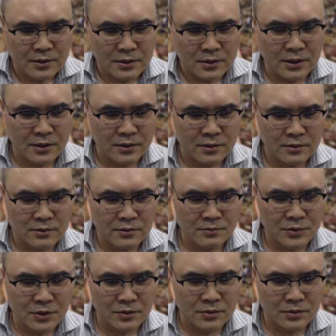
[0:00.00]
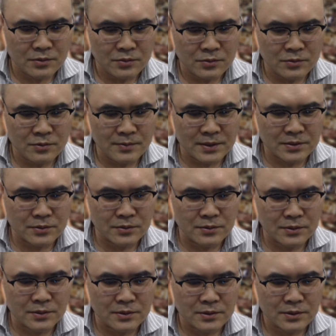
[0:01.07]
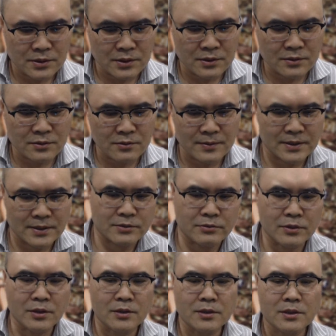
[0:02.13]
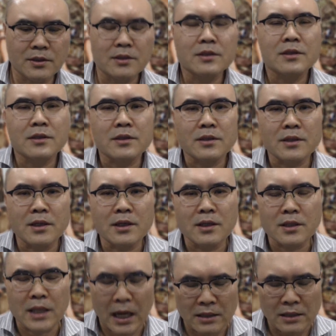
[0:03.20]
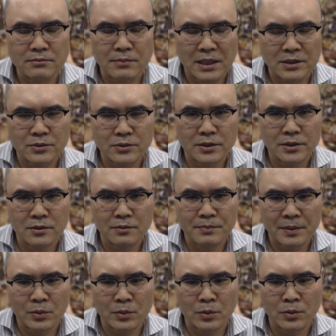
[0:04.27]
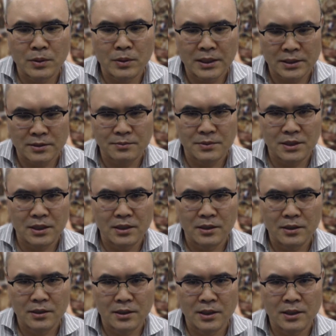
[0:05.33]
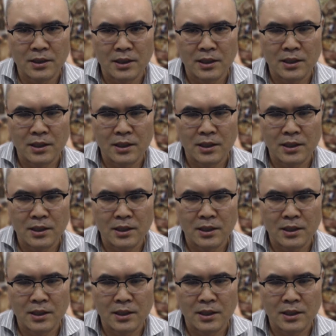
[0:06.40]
예, 그러면 오늘 방송은 이것으로 마치고요. 예, 다음 방송에서 뵙도록 하겠습니다. 예,